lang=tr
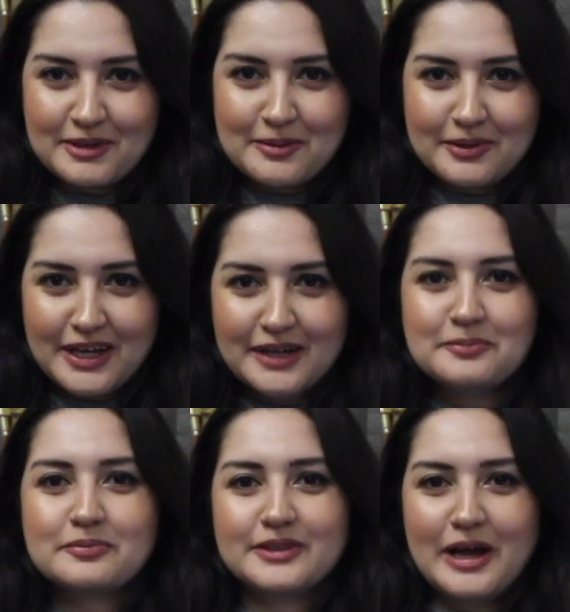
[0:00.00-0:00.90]
Herkese
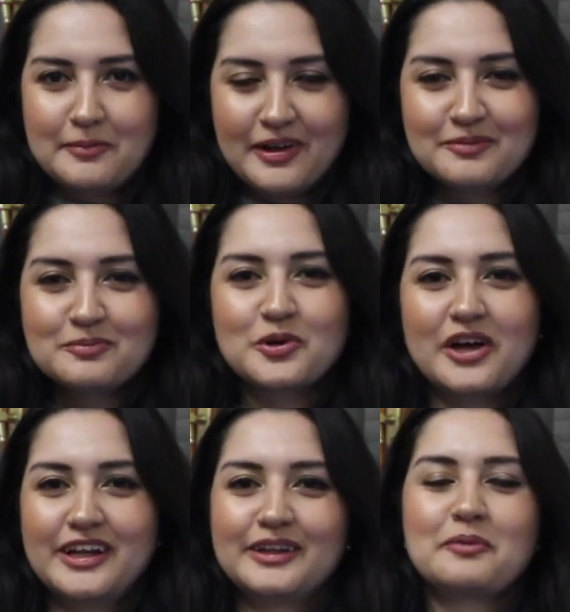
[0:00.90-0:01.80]
merhabalar. Pınar ben.
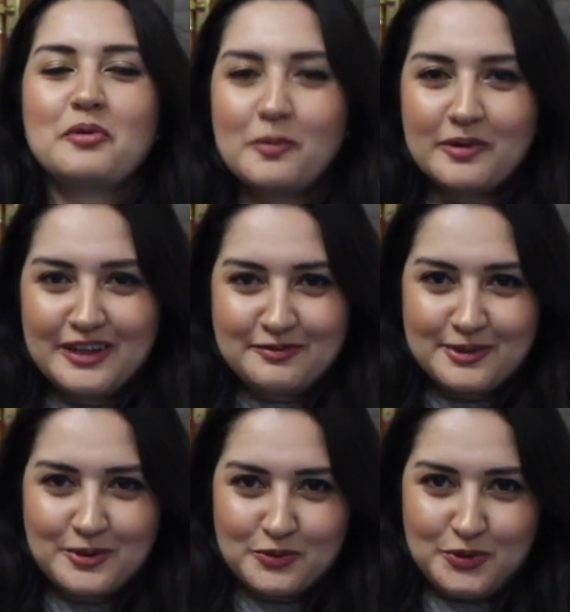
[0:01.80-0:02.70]
Bu kanalda bol bol
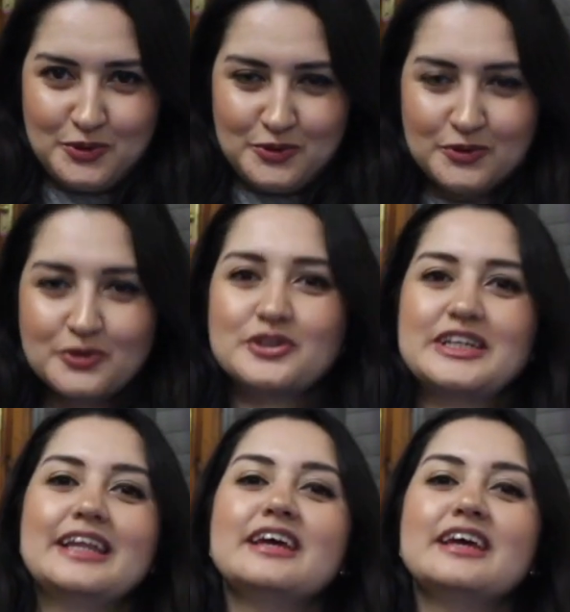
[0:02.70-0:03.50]
F1 konuşuyoruz.